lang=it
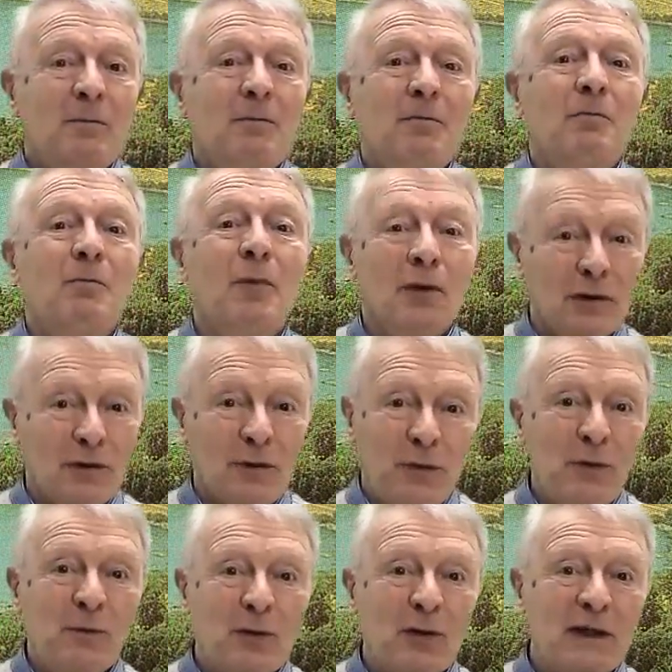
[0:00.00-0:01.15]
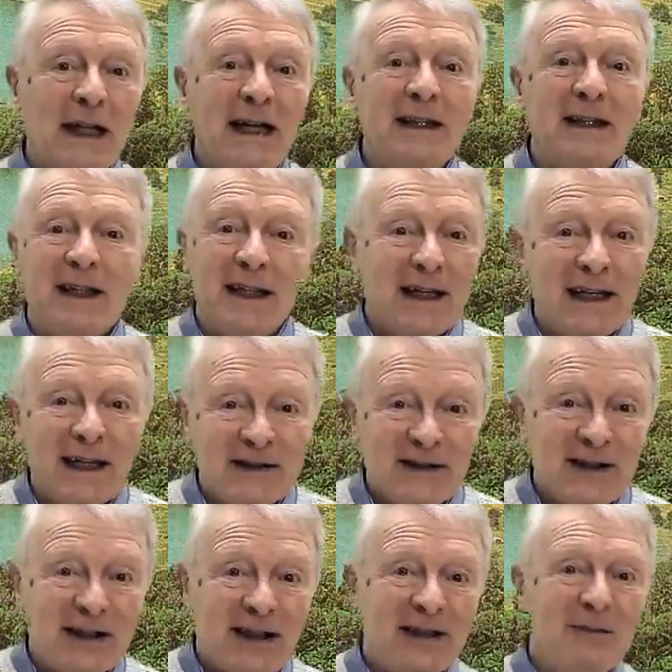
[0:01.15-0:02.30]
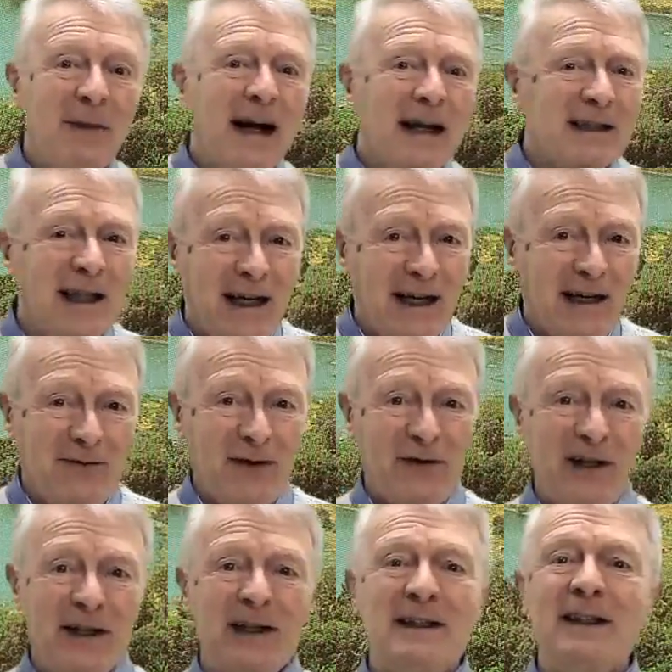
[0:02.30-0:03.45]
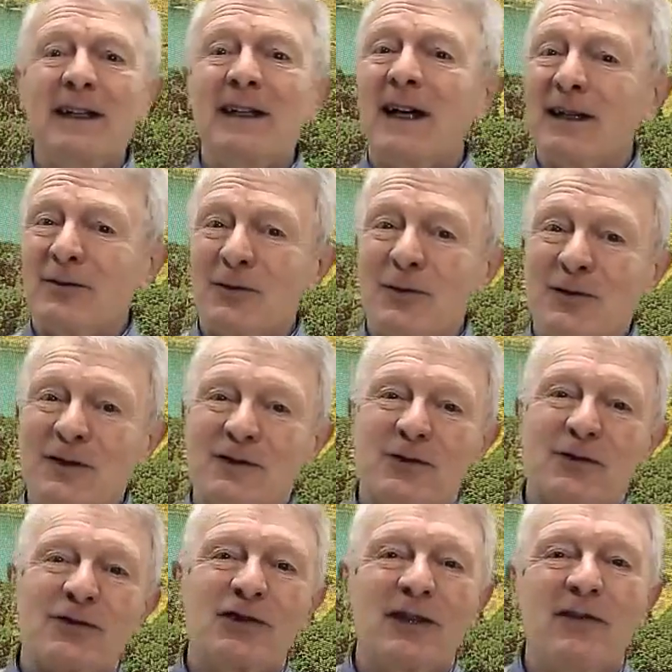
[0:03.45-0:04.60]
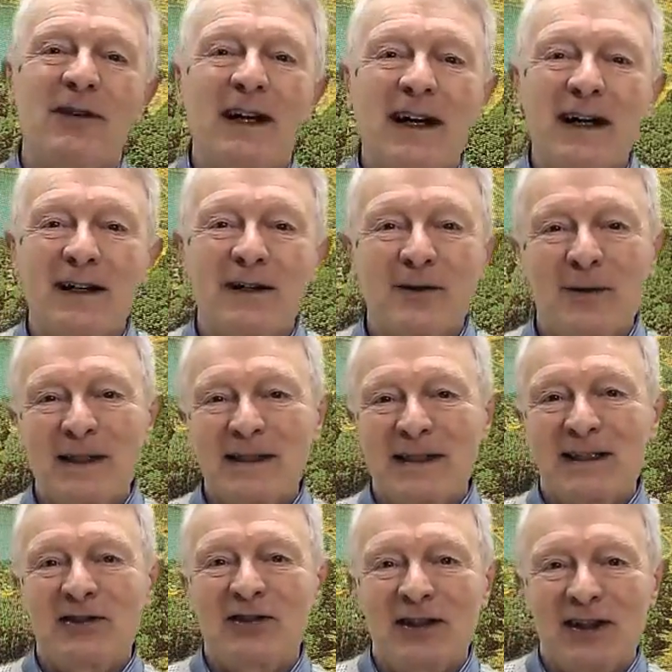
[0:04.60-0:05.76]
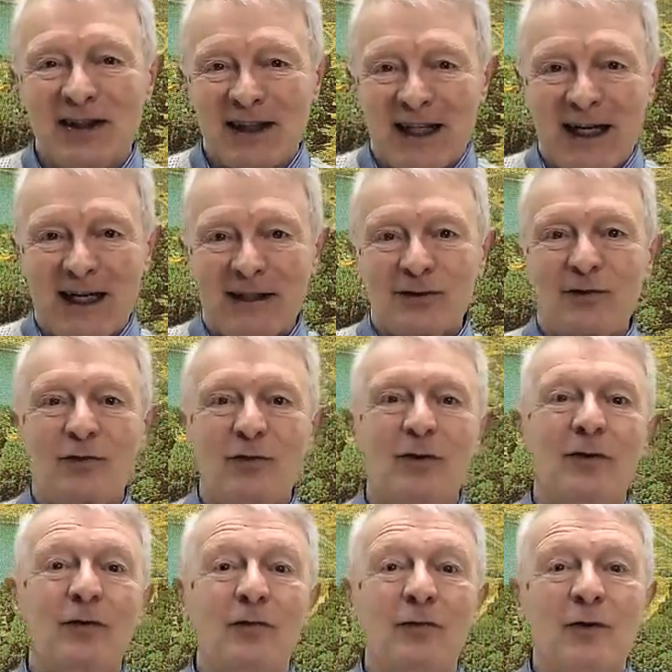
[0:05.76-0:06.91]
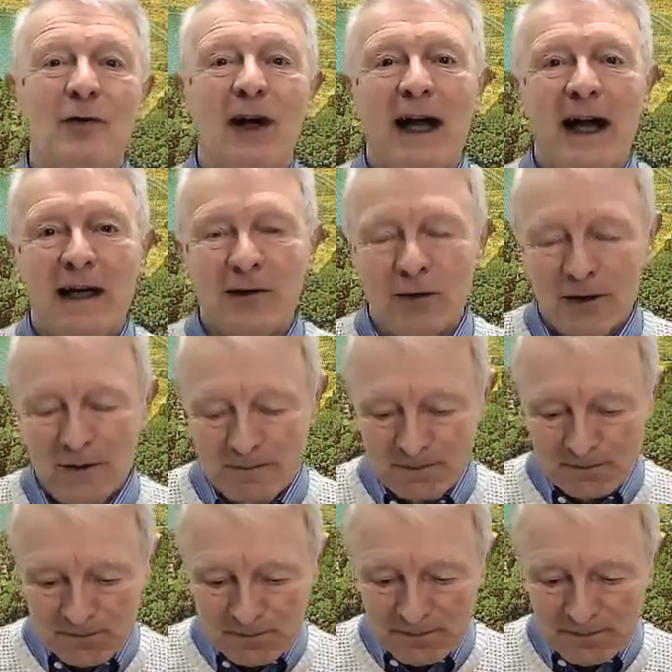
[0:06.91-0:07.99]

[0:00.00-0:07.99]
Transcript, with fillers: molto più importante era la città di Magdala, vi viene indicato dove sorgeva questa città città sul lungolago,